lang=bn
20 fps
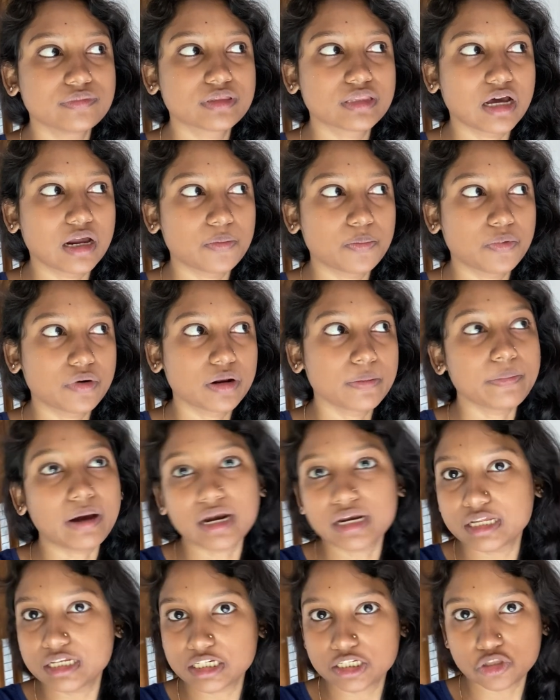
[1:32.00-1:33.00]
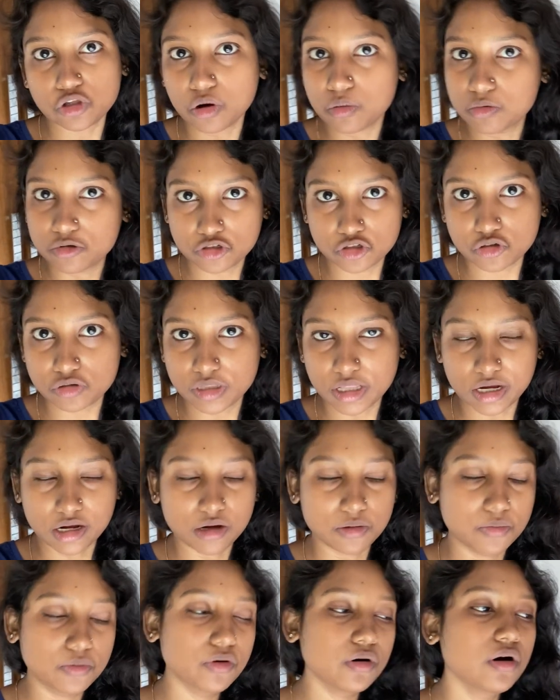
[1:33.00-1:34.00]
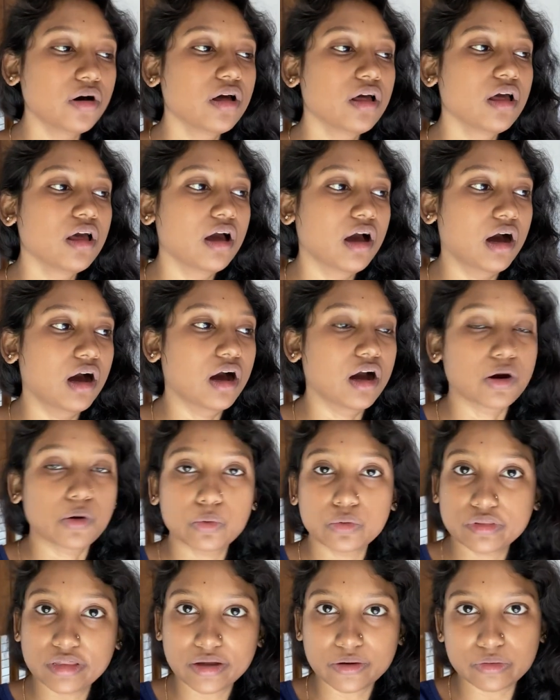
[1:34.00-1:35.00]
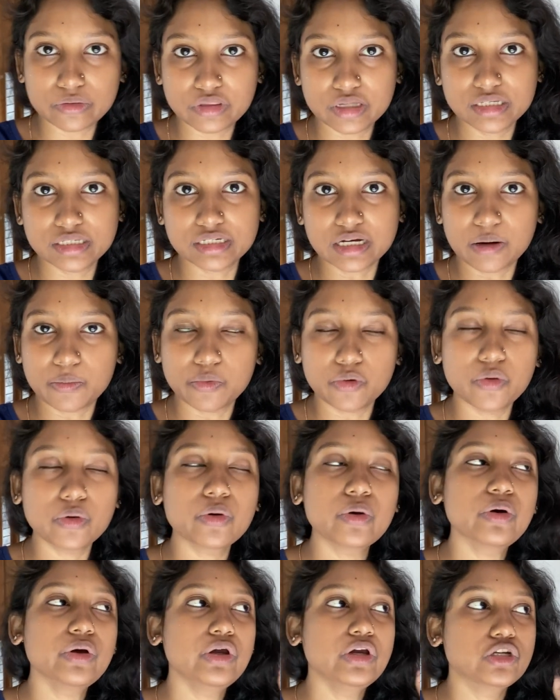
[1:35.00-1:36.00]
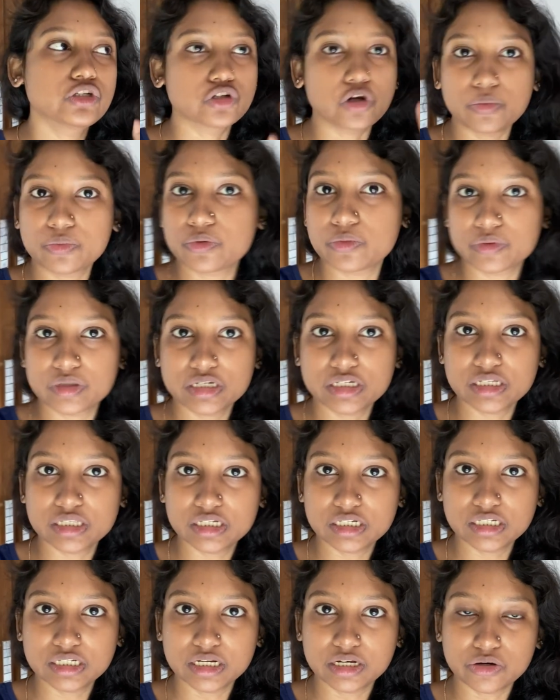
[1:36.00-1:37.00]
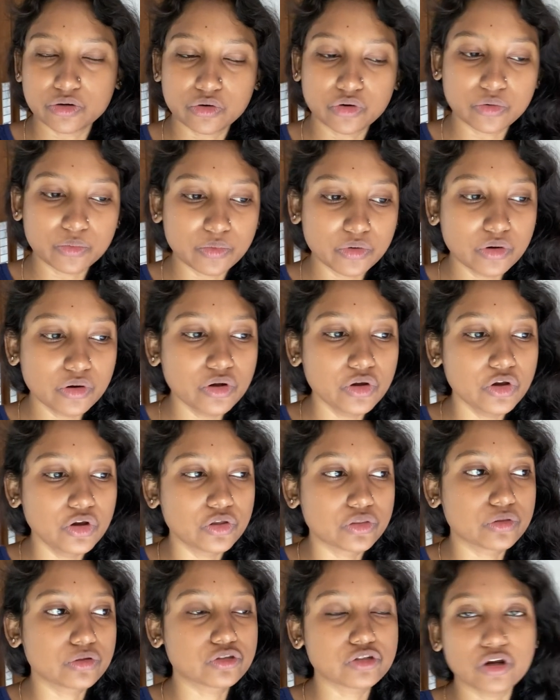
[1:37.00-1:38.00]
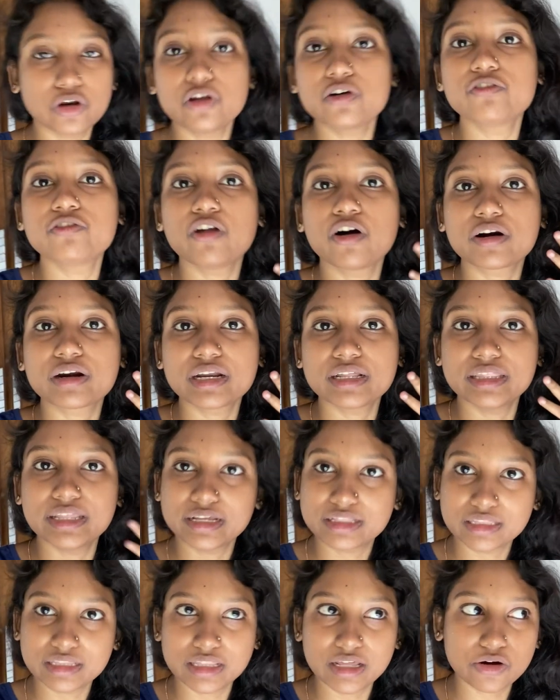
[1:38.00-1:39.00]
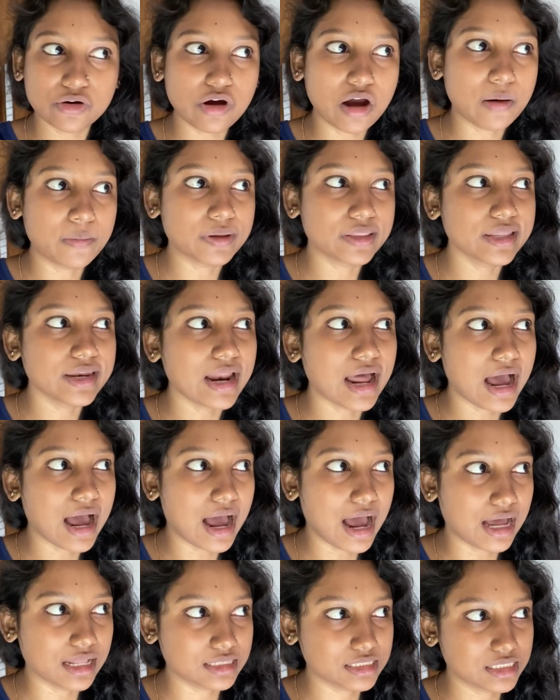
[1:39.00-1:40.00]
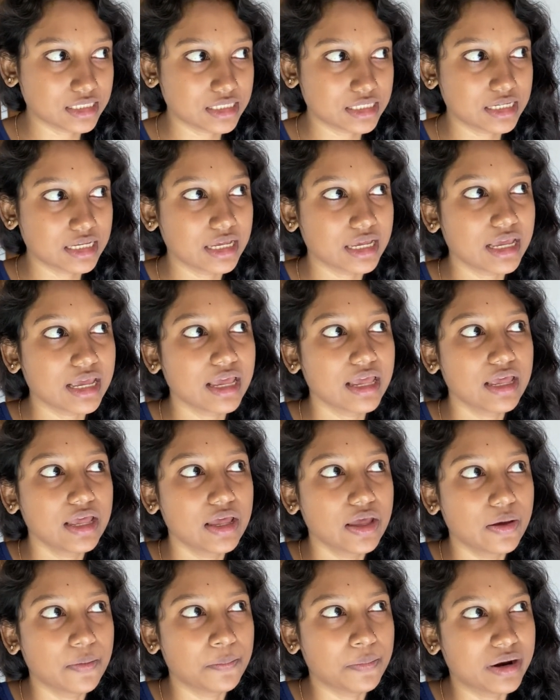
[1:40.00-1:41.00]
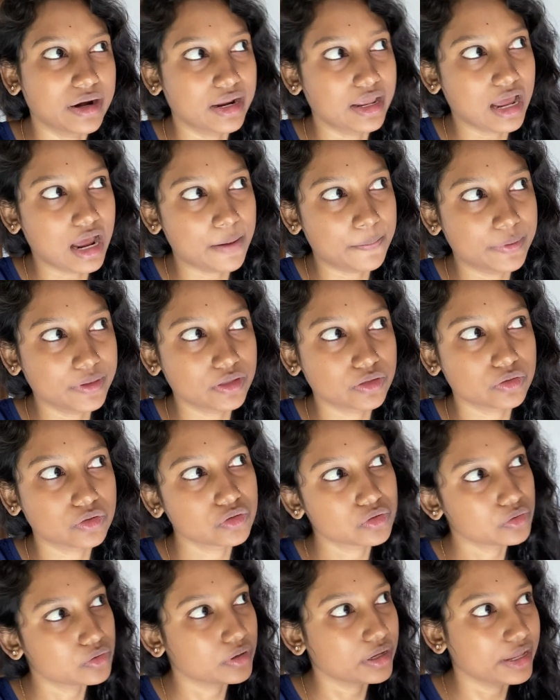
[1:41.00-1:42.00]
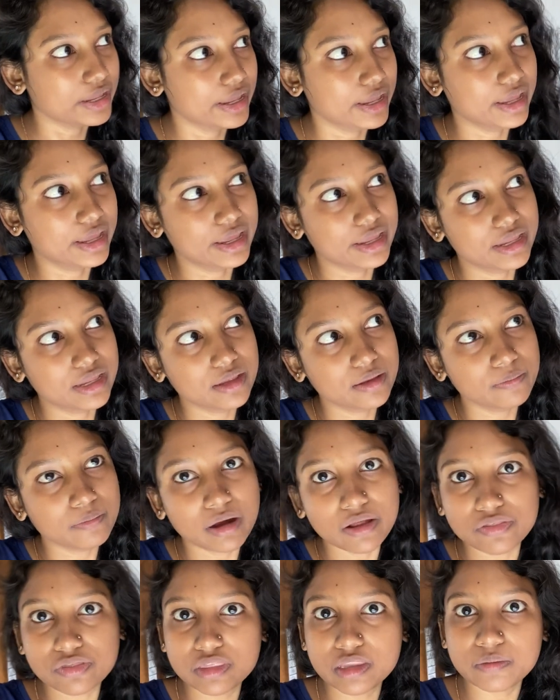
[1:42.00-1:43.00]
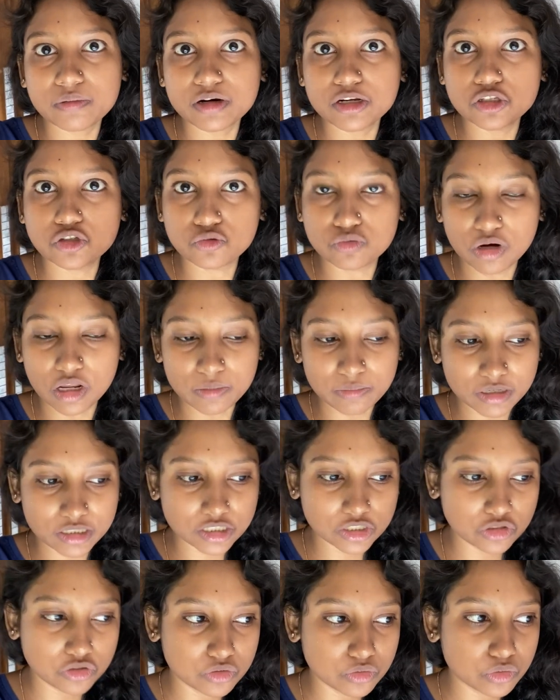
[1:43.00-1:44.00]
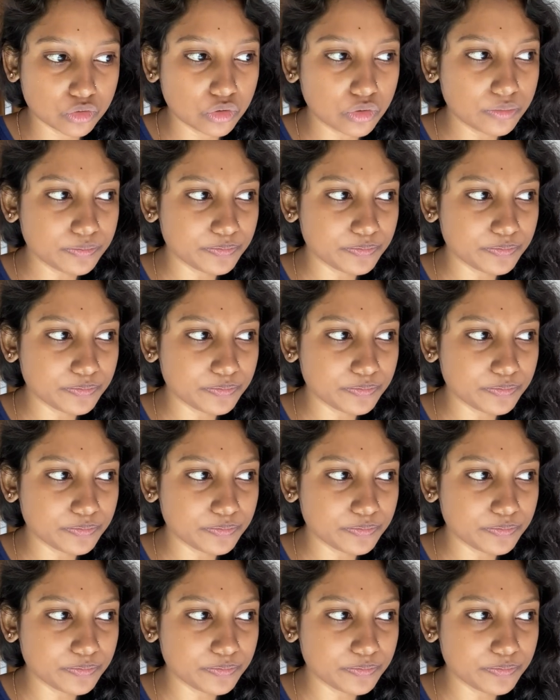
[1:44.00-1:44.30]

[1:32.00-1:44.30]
তারপরে বাড়ি এসে তো অবশ্যই দেখাবো কোথায় কোথায় যাব সব তোমাদের সাথে শেয়ার করব তো চলো ব্লগটা দেখতে থাকো আমাদের আজকে মানে আপাতত এই মান্থে মানে জুলাই মাসের জন্য